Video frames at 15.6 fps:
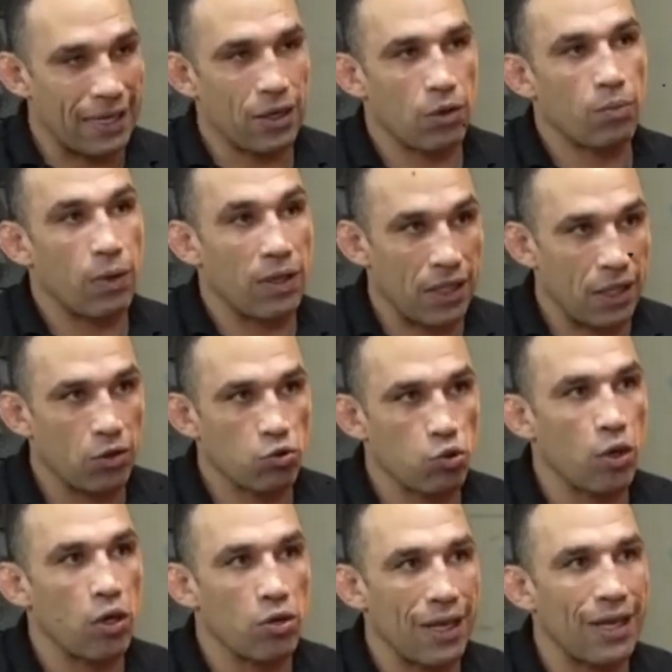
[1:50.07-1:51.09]
Bateria, bater
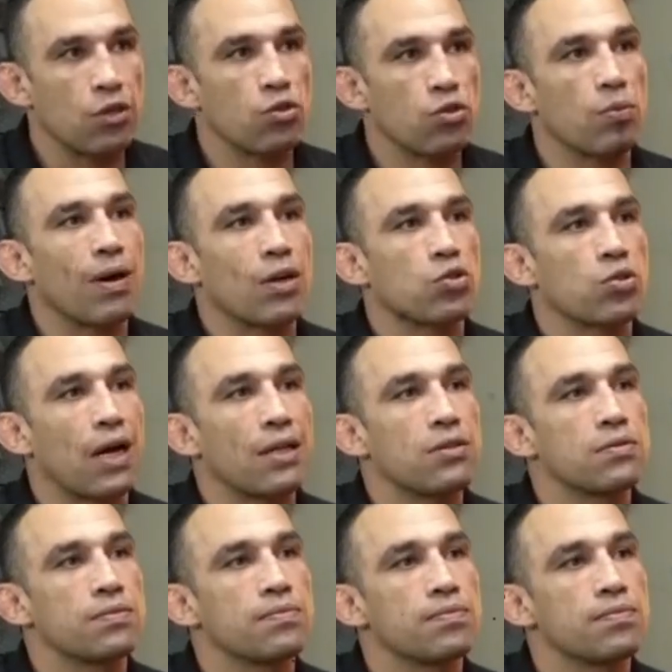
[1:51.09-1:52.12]
no joelho dele não, tá não.
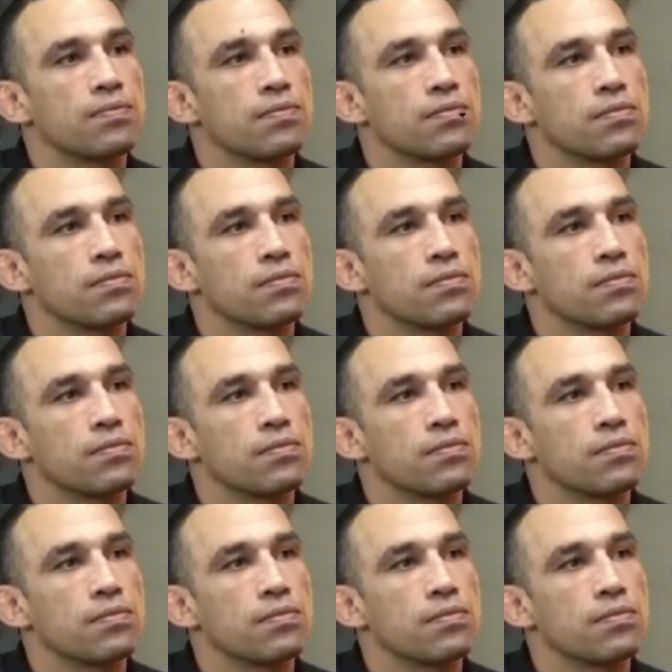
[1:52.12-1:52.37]
machucado?